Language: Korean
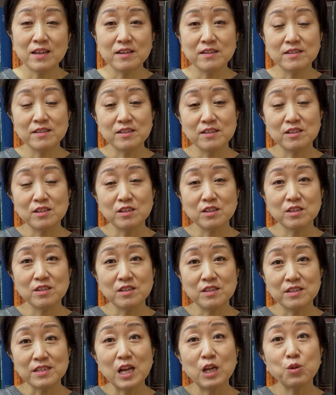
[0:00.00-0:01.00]
그
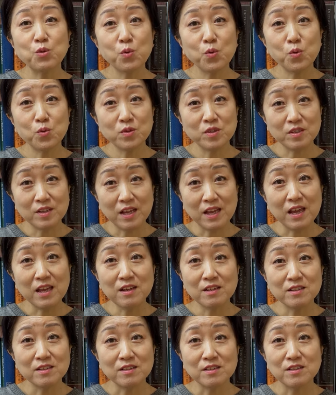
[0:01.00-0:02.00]
사도들의
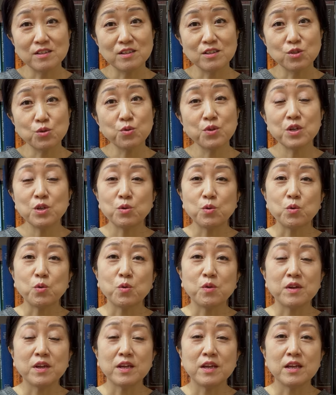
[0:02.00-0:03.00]
그
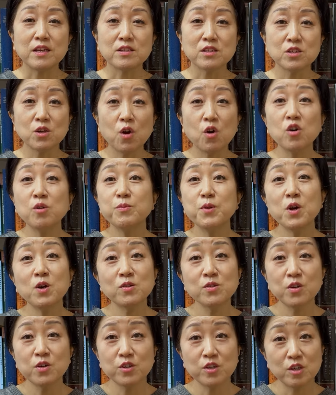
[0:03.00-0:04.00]
초대교회의 처음
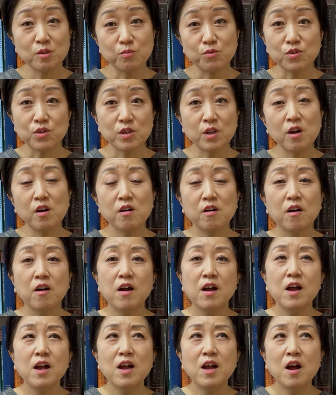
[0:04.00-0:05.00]
형성기부터
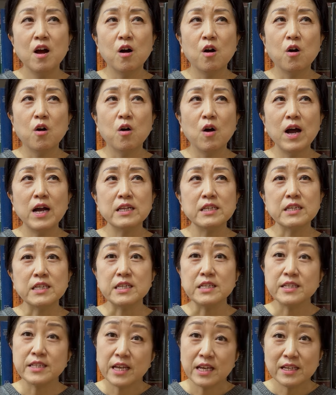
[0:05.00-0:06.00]
어, 한
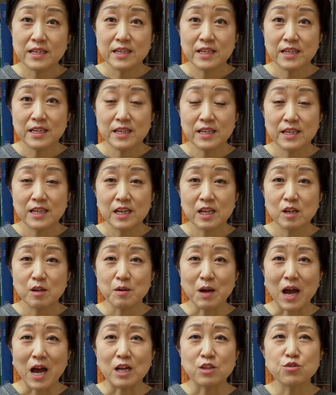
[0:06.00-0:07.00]
이 세기
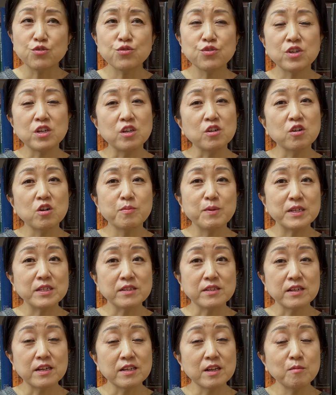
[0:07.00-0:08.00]
아주
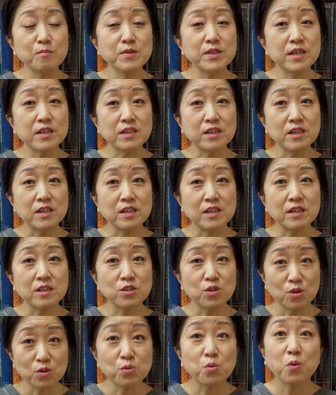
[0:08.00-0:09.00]
길어봤자 삼 세기
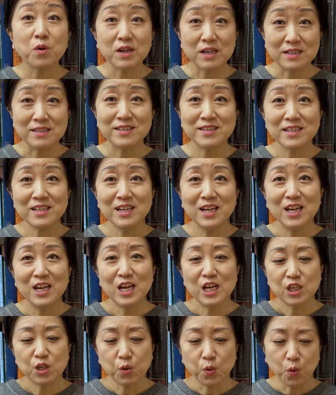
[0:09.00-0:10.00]
정도까지
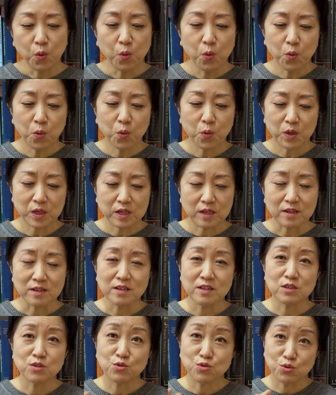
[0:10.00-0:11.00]

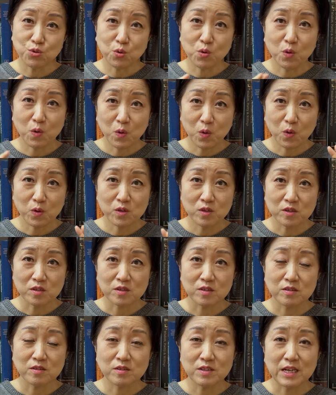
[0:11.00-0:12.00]
고기를 주요
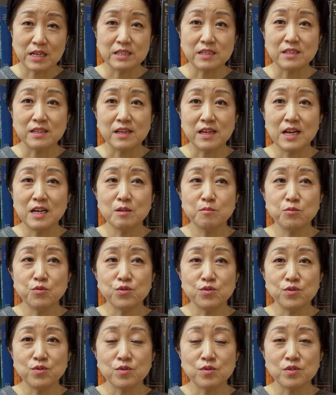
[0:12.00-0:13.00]
그 자신의
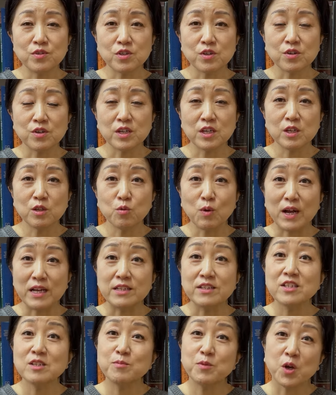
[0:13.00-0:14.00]
학문적인
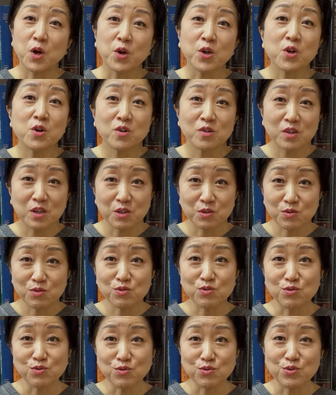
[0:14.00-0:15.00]
관심 영역대로
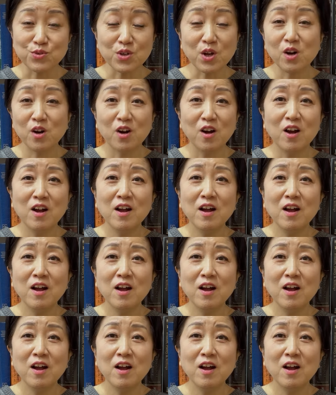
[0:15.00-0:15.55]
두고서